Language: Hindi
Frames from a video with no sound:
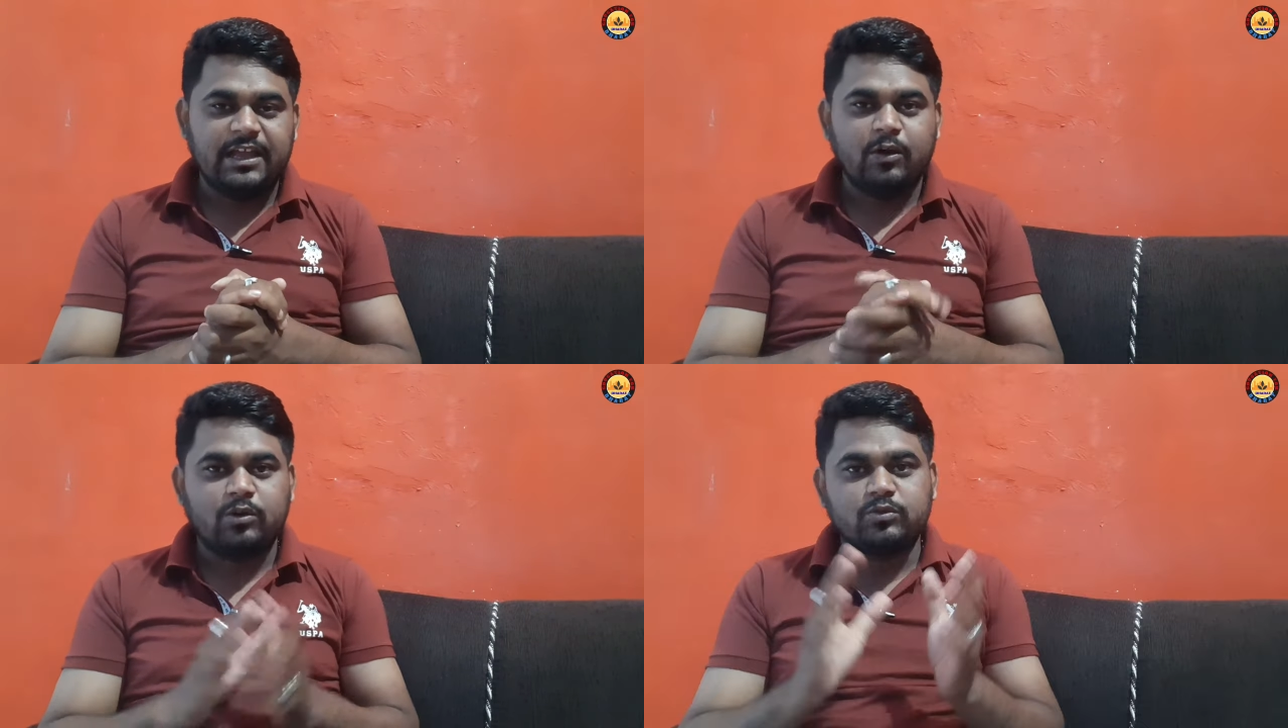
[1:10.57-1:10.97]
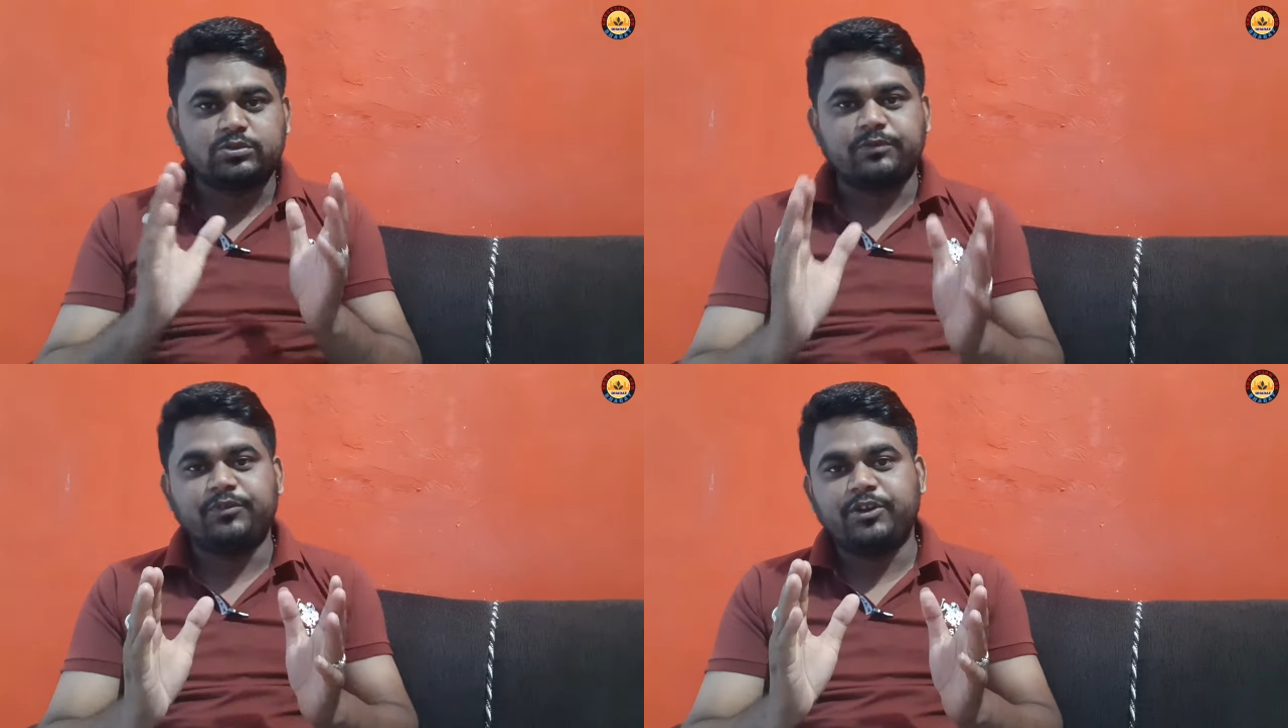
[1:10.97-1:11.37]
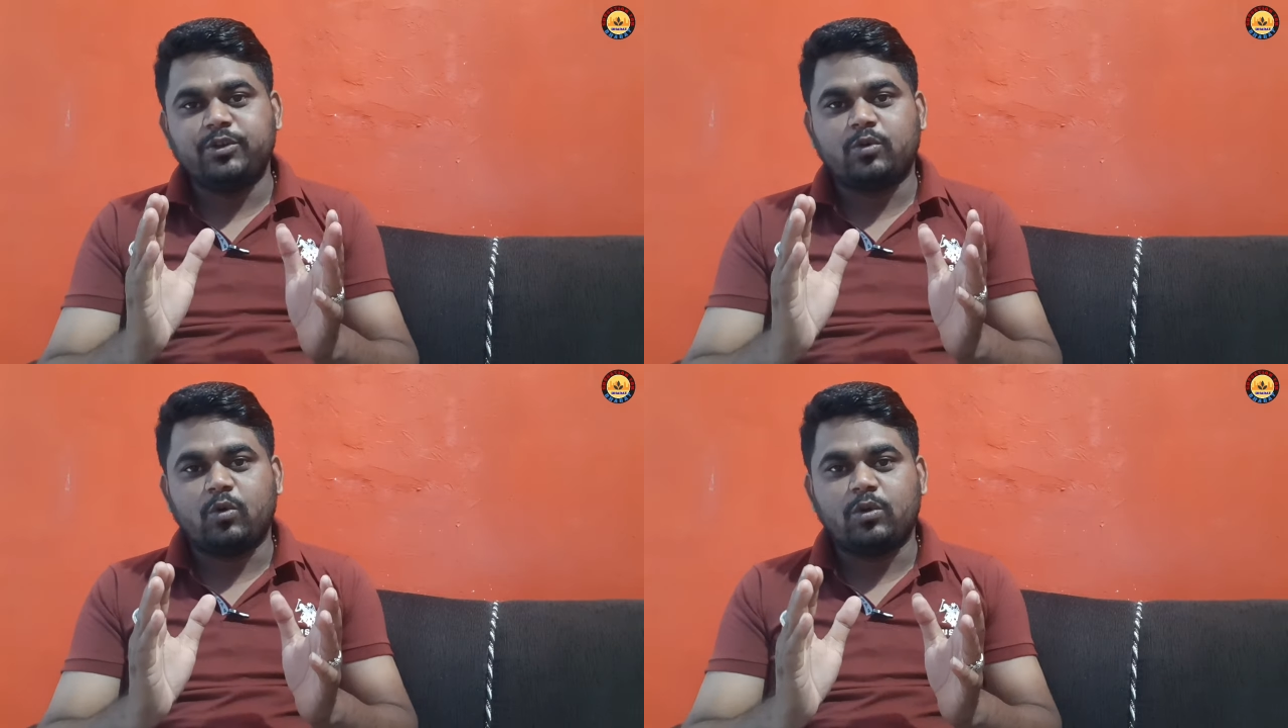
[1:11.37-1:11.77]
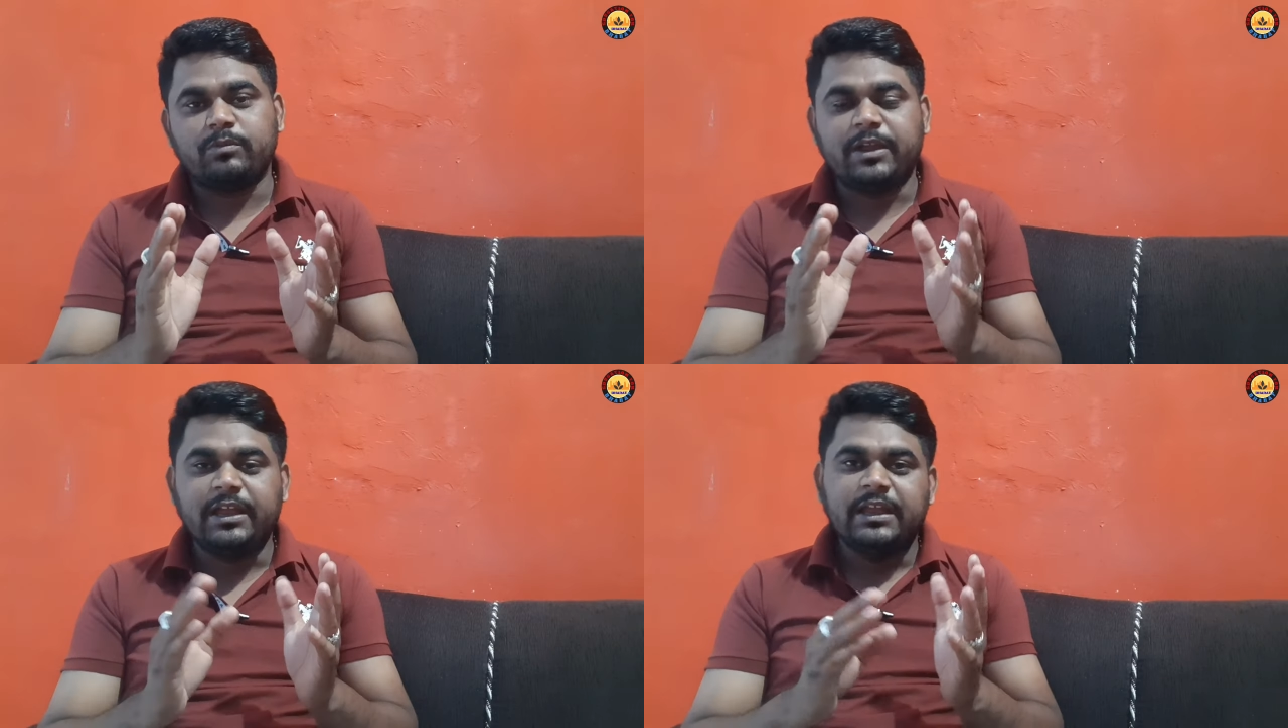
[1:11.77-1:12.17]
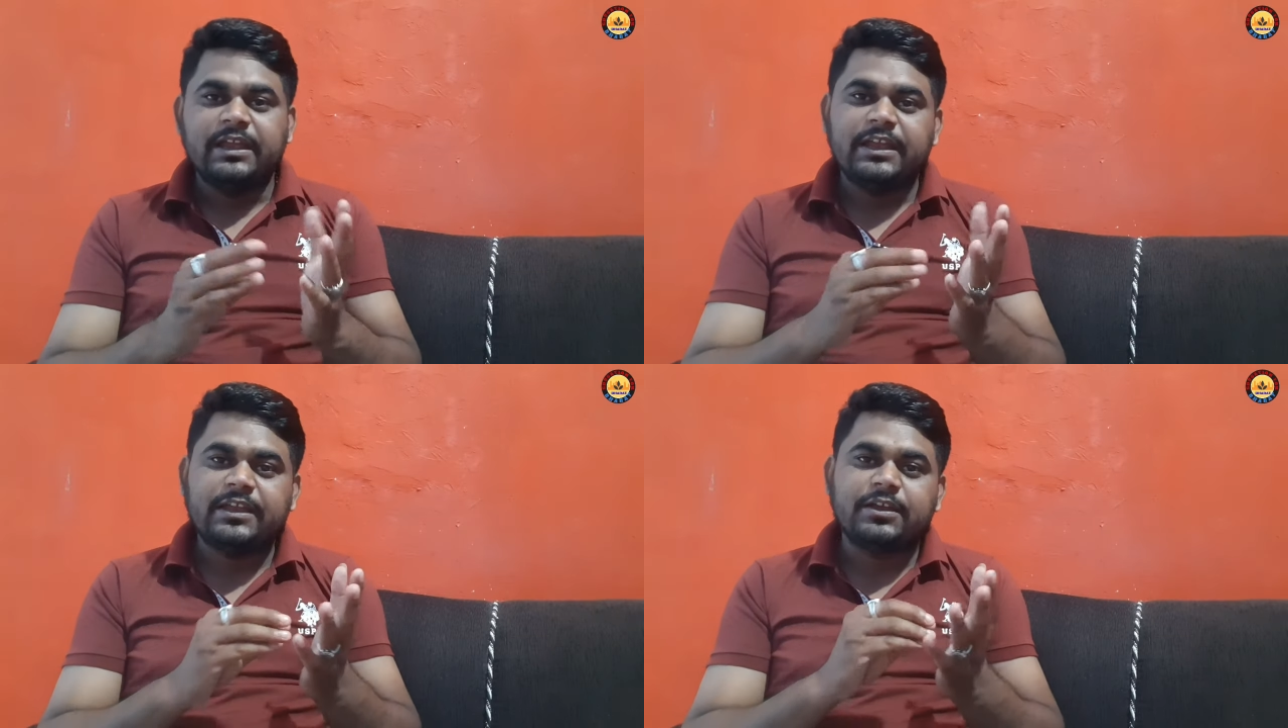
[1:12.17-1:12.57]
है और उस वीडियो कॉल में
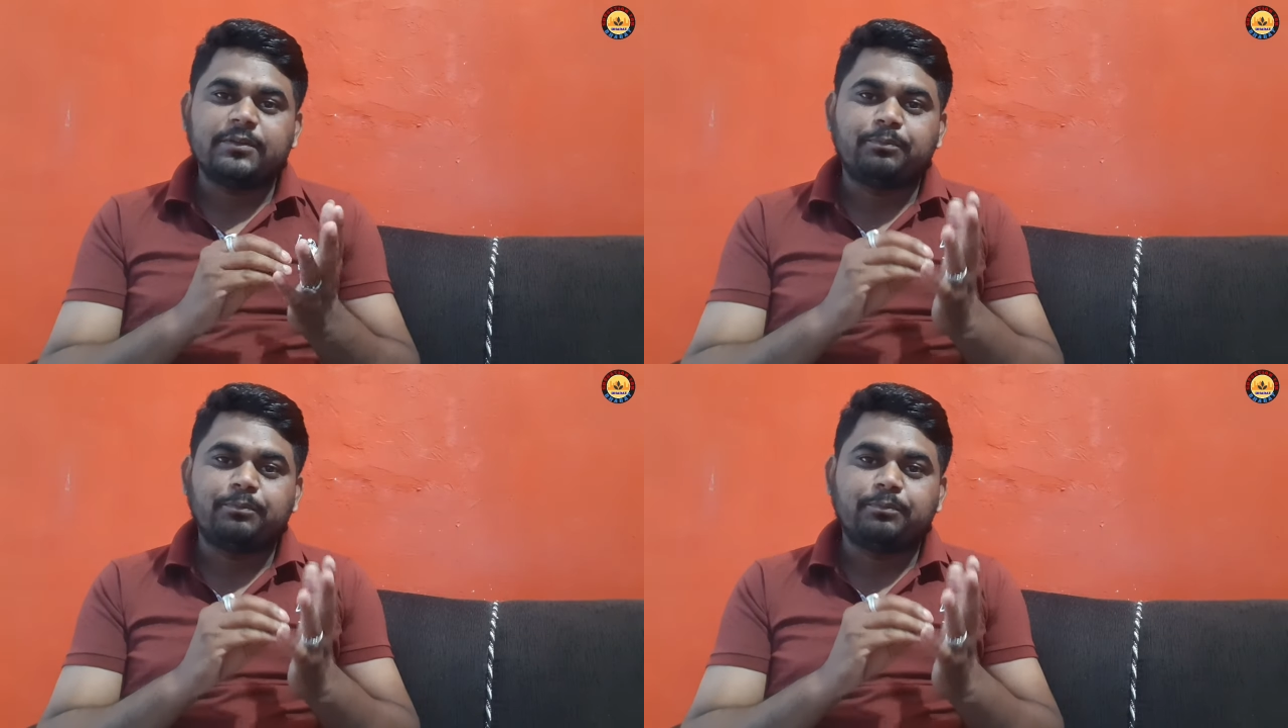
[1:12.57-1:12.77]
एक